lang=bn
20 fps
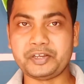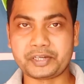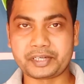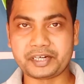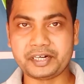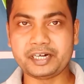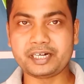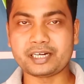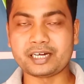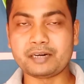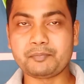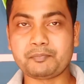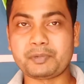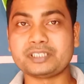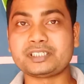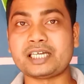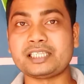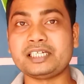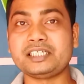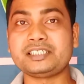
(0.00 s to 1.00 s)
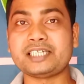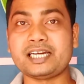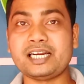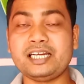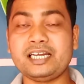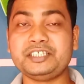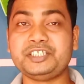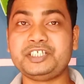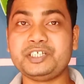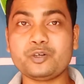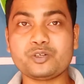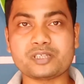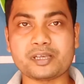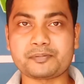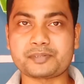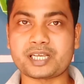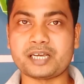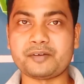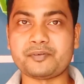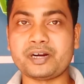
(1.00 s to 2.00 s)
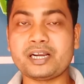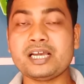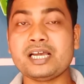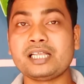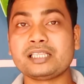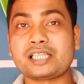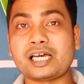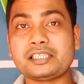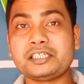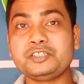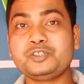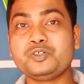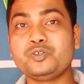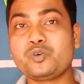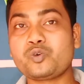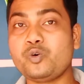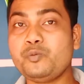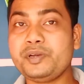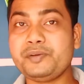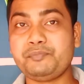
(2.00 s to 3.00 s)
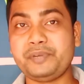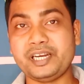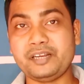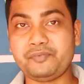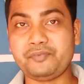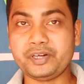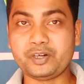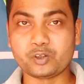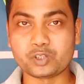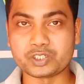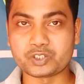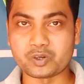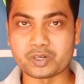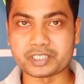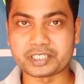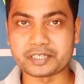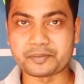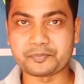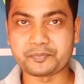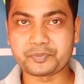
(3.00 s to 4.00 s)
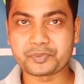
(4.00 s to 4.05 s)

ক্রিয়েটার বা যাদের চ্যানেলে জিরো সাবস্ক্রাইবার তাদের জন্য খুবই বেনিফিট হতে চলেছে